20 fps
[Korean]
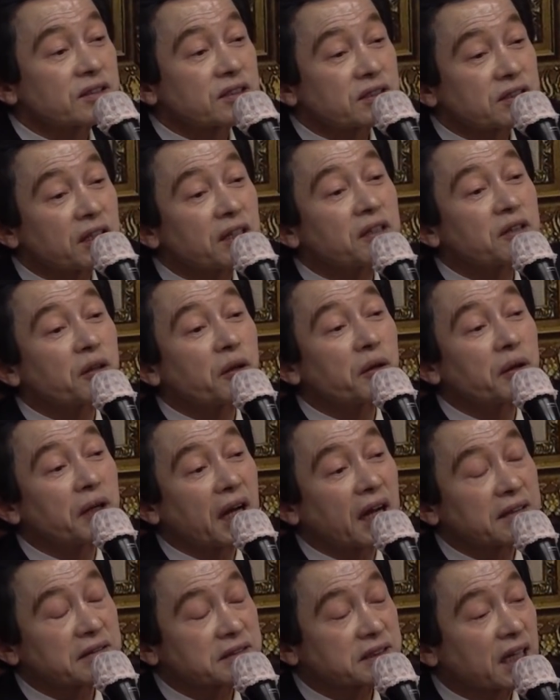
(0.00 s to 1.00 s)
즐거울
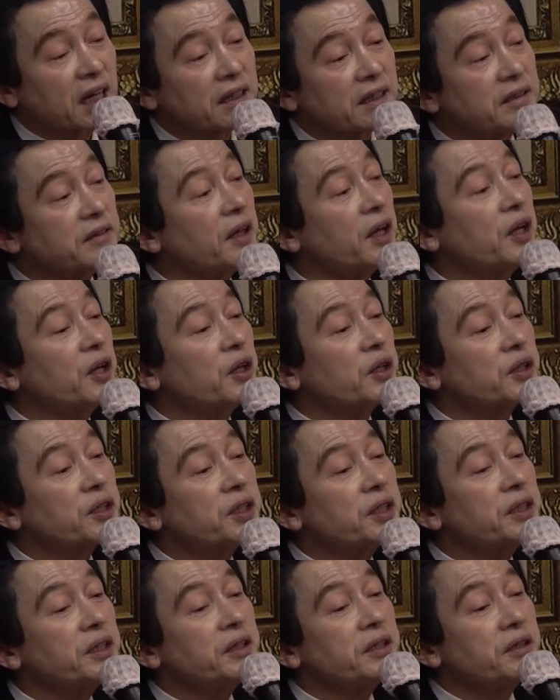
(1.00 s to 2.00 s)
낙자는
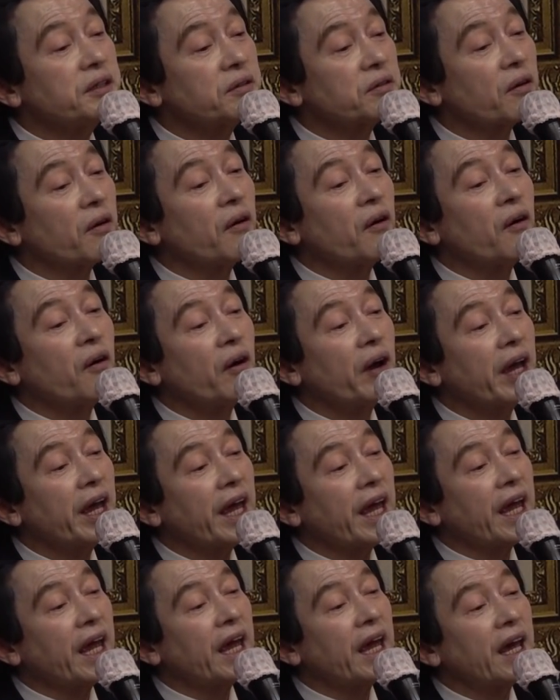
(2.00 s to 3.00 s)

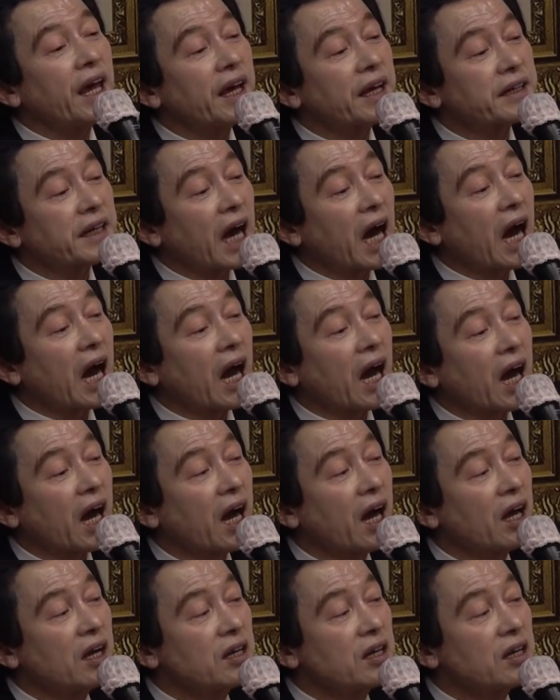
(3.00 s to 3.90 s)
희노애락.